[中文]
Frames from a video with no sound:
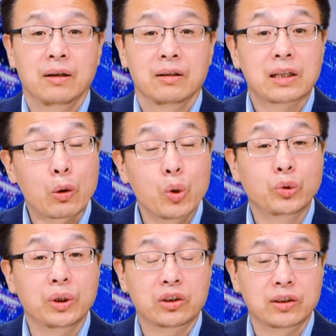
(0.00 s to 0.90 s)
在过
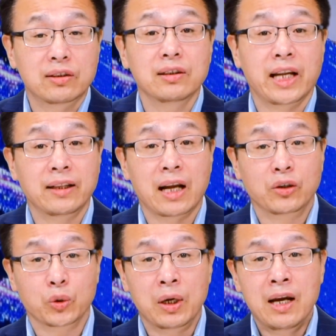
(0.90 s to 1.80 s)
去的十四天当
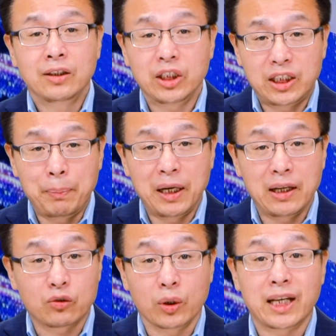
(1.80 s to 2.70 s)
中，这些病例
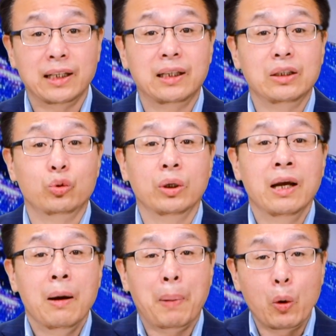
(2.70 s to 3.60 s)
所在的地区，
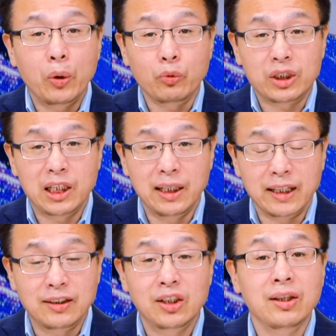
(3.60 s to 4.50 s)
包括与其
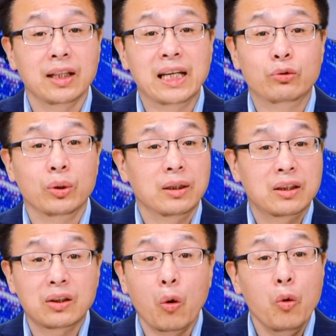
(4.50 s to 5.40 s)
临近的地区
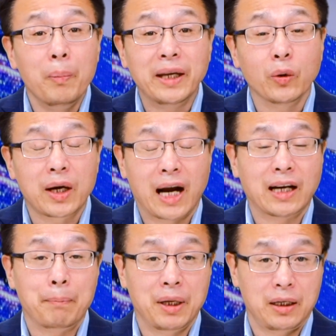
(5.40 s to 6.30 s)
都没有感
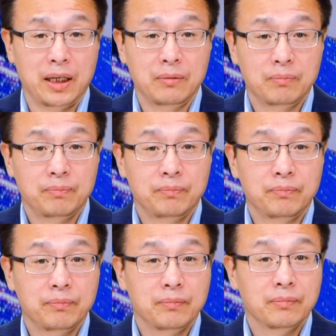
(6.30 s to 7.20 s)
染病例。
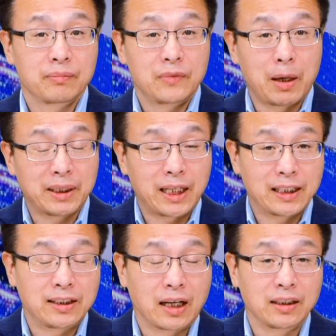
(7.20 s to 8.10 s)
那么大家
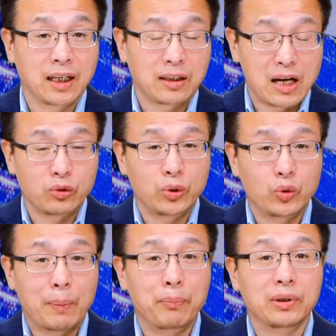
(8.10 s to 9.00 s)
想一下，当局
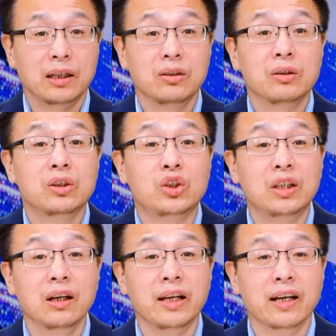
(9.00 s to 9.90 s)
宣布的
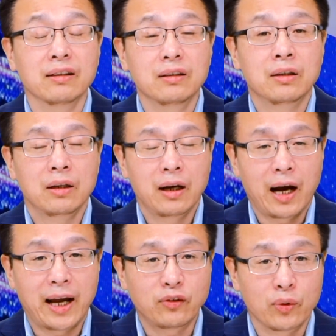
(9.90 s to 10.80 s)
清零
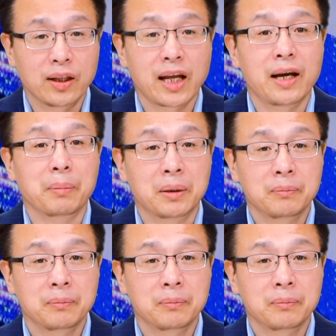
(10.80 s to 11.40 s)
还存在吗？